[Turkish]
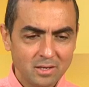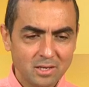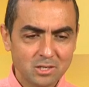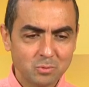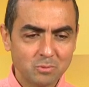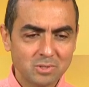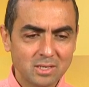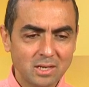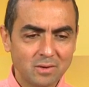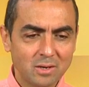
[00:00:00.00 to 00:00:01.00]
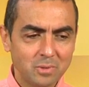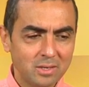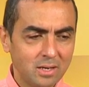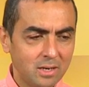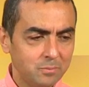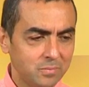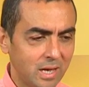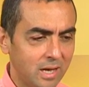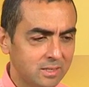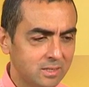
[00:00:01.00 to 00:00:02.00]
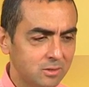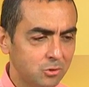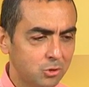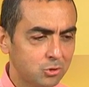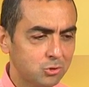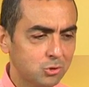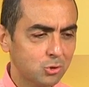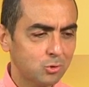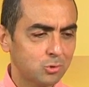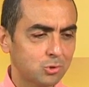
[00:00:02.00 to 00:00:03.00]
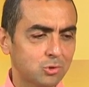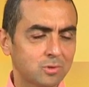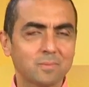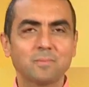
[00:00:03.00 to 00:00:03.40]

yarışmamıza devam edelim. Gelsin dördüncü sorumuz.